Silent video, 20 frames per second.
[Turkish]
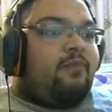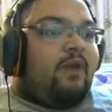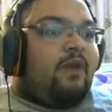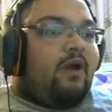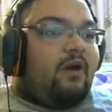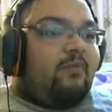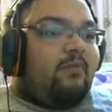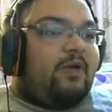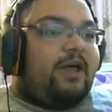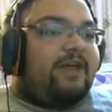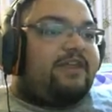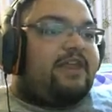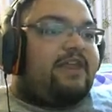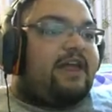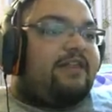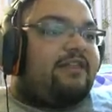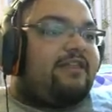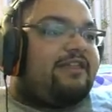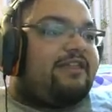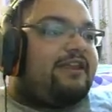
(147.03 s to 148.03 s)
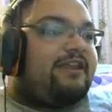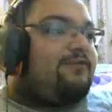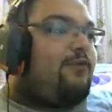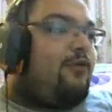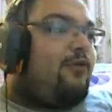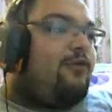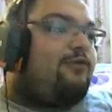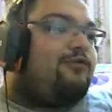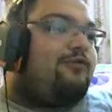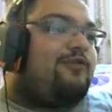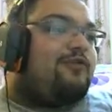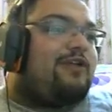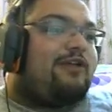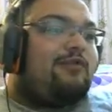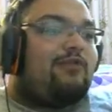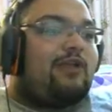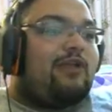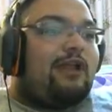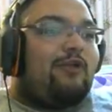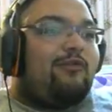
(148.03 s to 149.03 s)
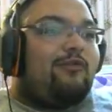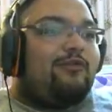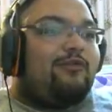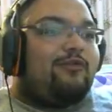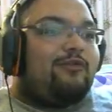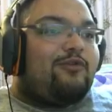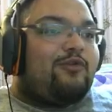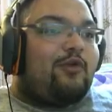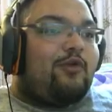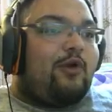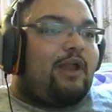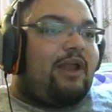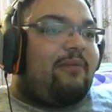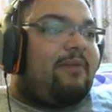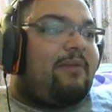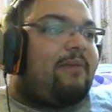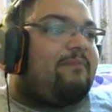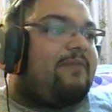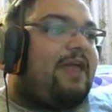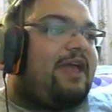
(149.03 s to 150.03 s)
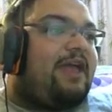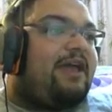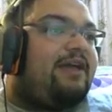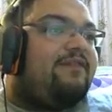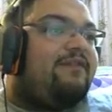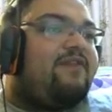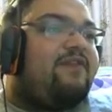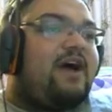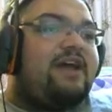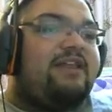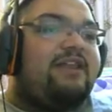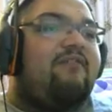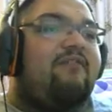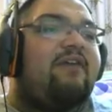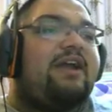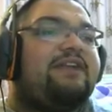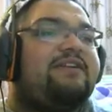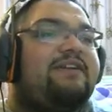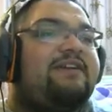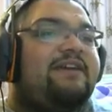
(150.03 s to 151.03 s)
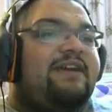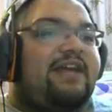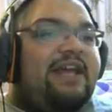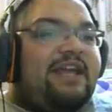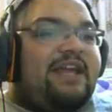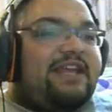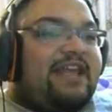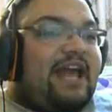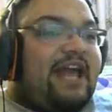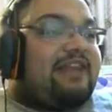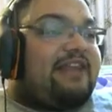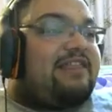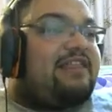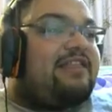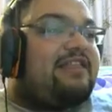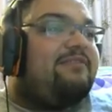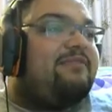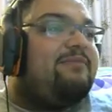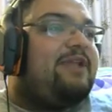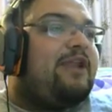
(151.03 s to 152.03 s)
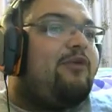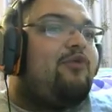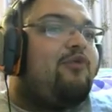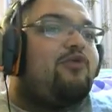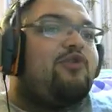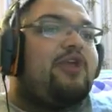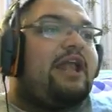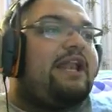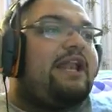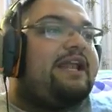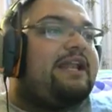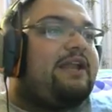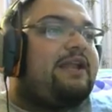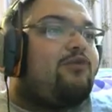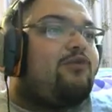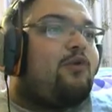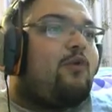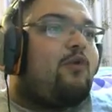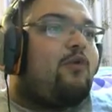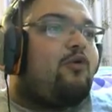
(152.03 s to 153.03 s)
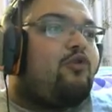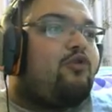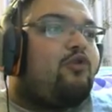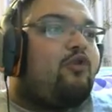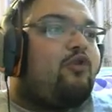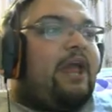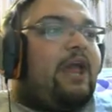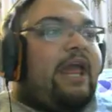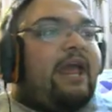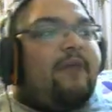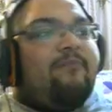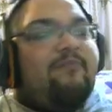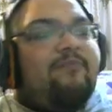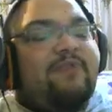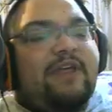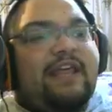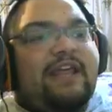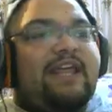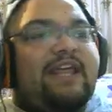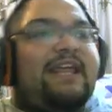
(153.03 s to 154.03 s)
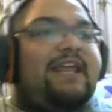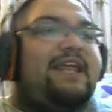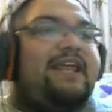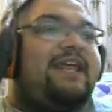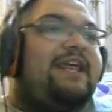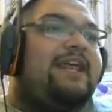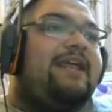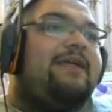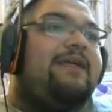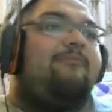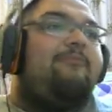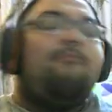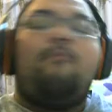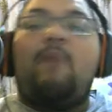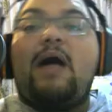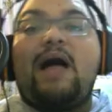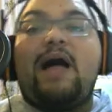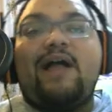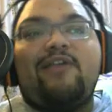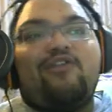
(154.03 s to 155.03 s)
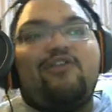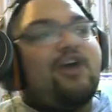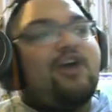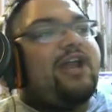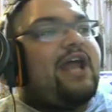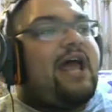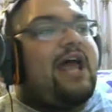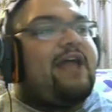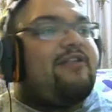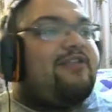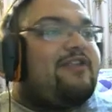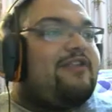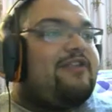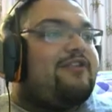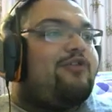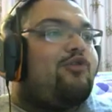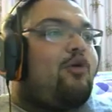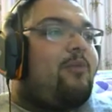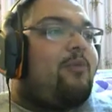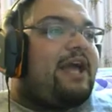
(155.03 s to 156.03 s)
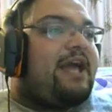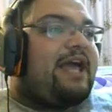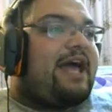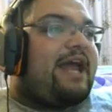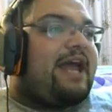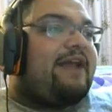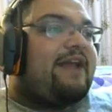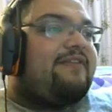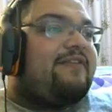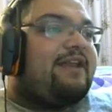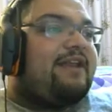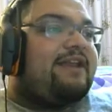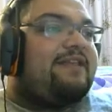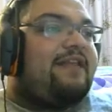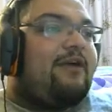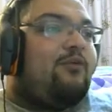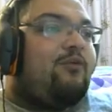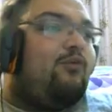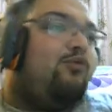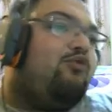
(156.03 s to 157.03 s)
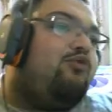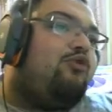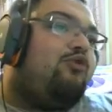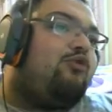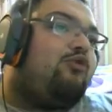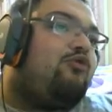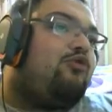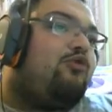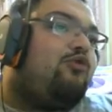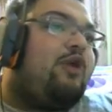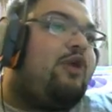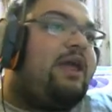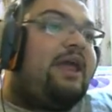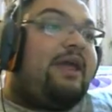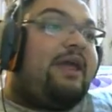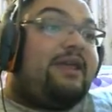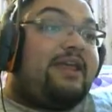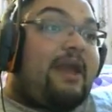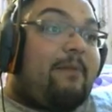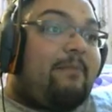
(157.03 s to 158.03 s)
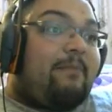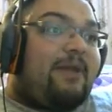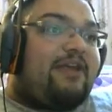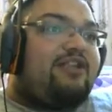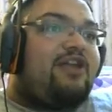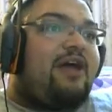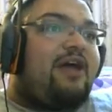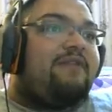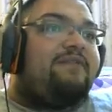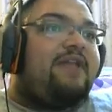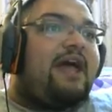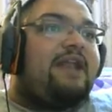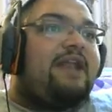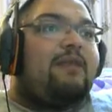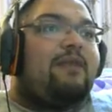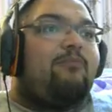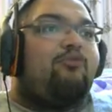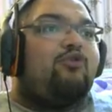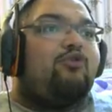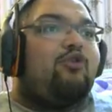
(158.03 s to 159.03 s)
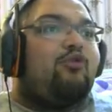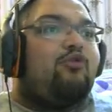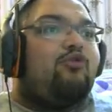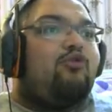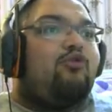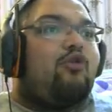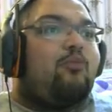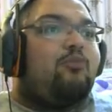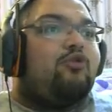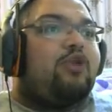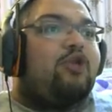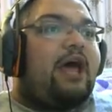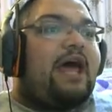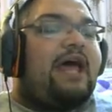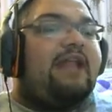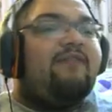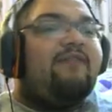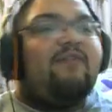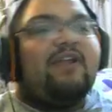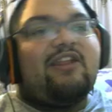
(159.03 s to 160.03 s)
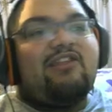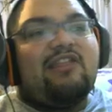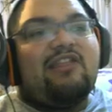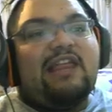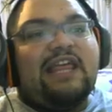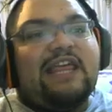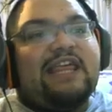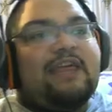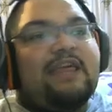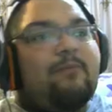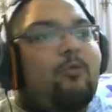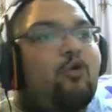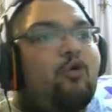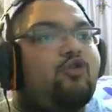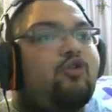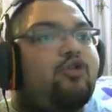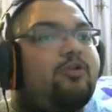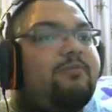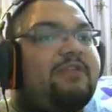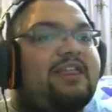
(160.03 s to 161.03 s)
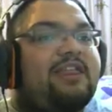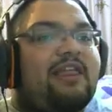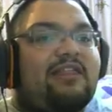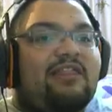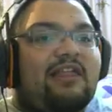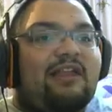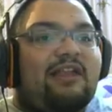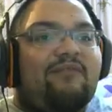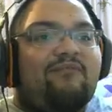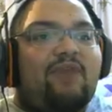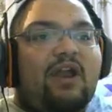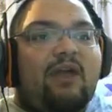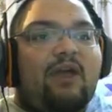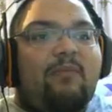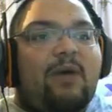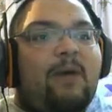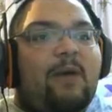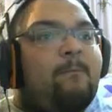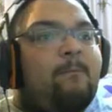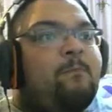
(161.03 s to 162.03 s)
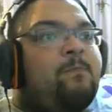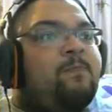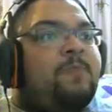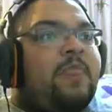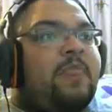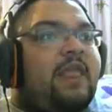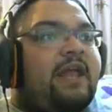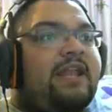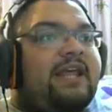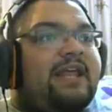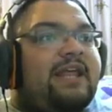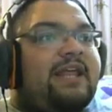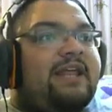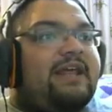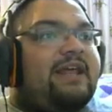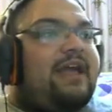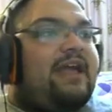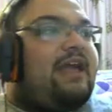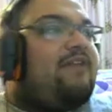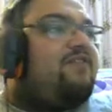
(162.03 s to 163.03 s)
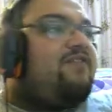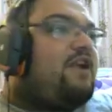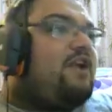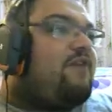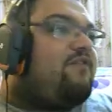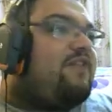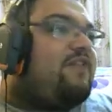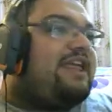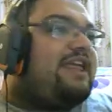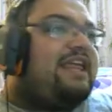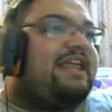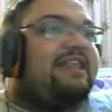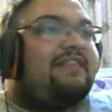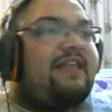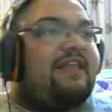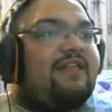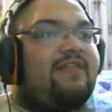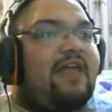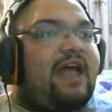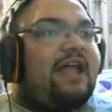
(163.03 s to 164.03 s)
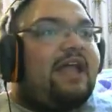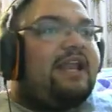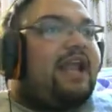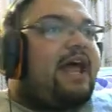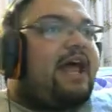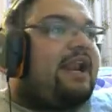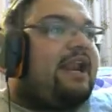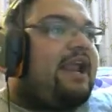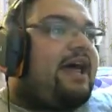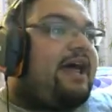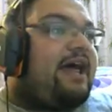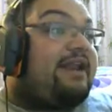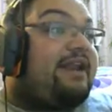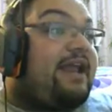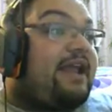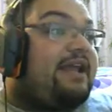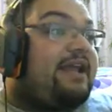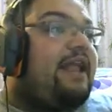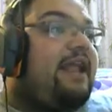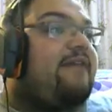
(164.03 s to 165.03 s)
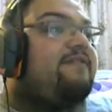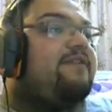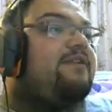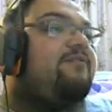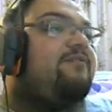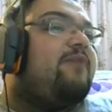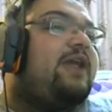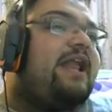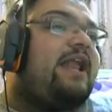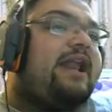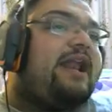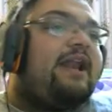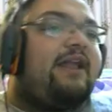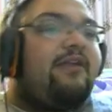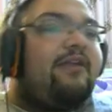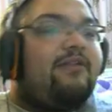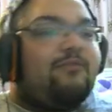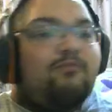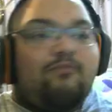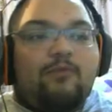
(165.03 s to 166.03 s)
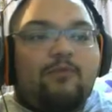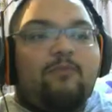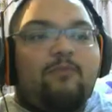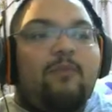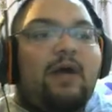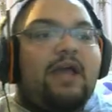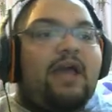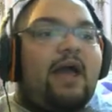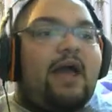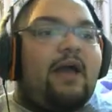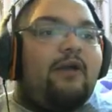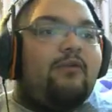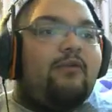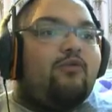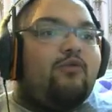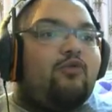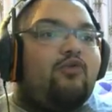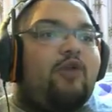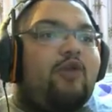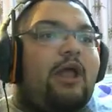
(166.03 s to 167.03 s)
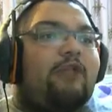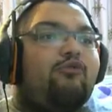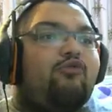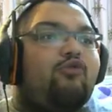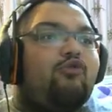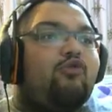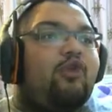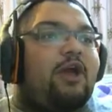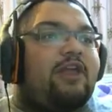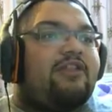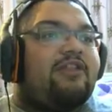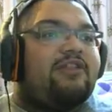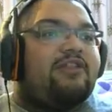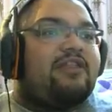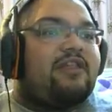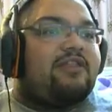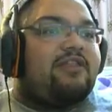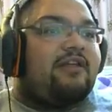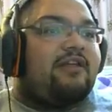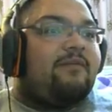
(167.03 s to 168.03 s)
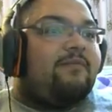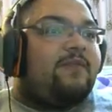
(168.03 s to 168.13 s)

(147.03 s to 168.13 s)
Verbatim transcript: Ama kendisinin de oldukça güzel olduğunu söylememde fayda var. Yani çizimleri özellikle çok hoş. Bir e, macera çizgi roman karakterine uyuyoruz ya mekanlar da buna uyuyor, buna elverişli. İki boyutlu bir tasarım var ama hani e, etraftaki detaylarla, renklendirmelerle baya güzel duruyor açıkçası.